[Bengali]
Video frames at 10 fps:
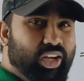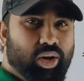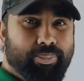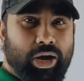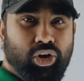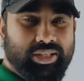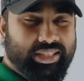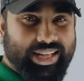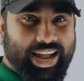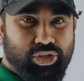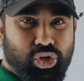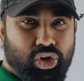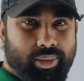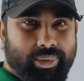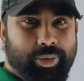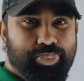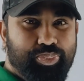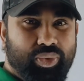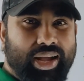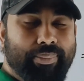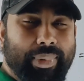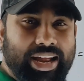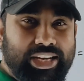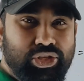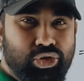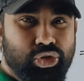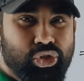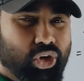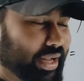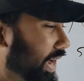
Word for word: তাহলে পাওয়ারের সাথে এক যোগ হবে মাইনাস টু যোগ